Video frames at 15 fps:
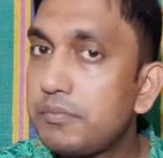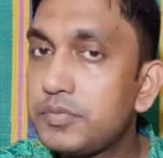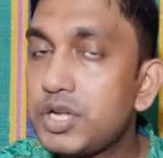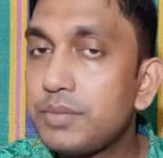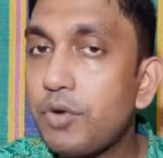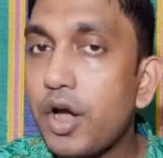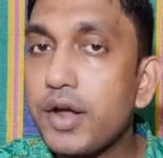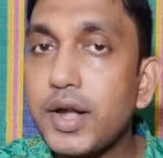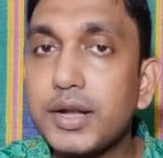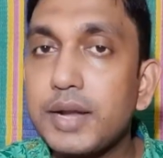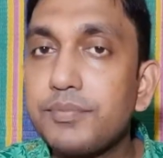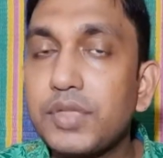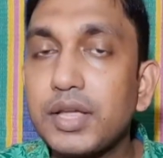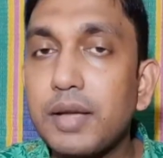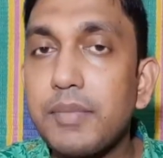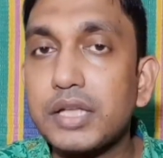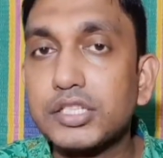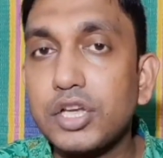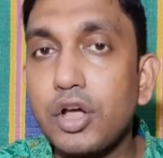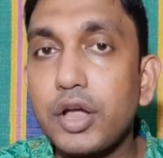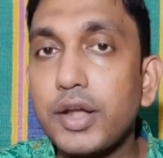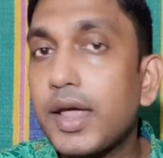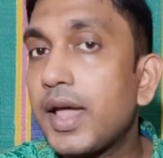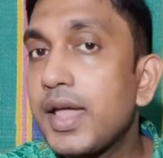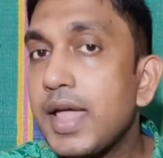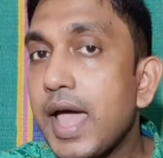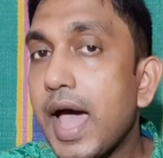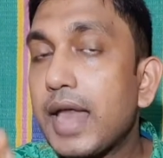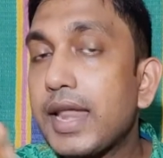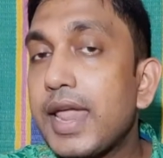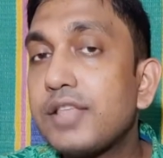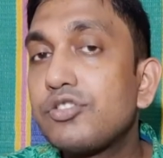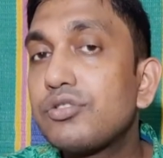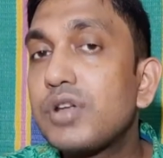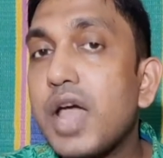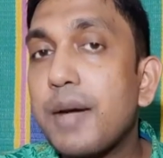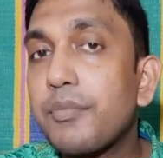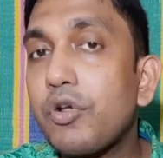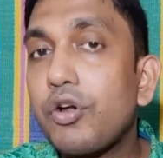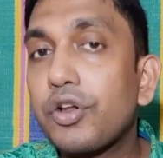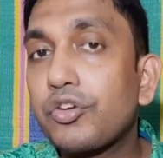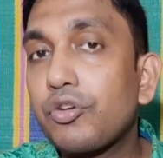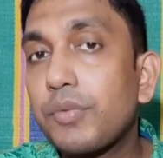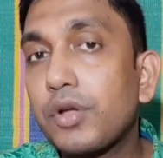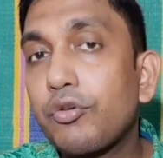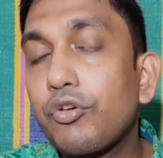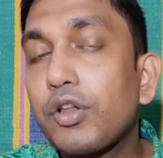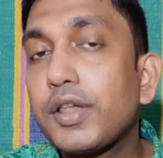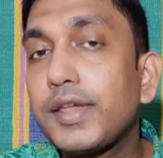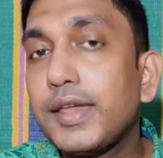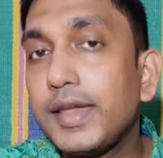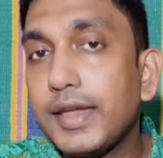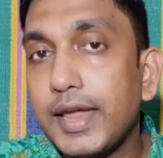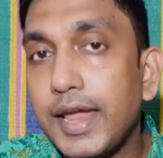ডিম হয় না ডিম থেকে বাচ্চা হয় না আর এই জন্য আমরা অনেক সময় করি কি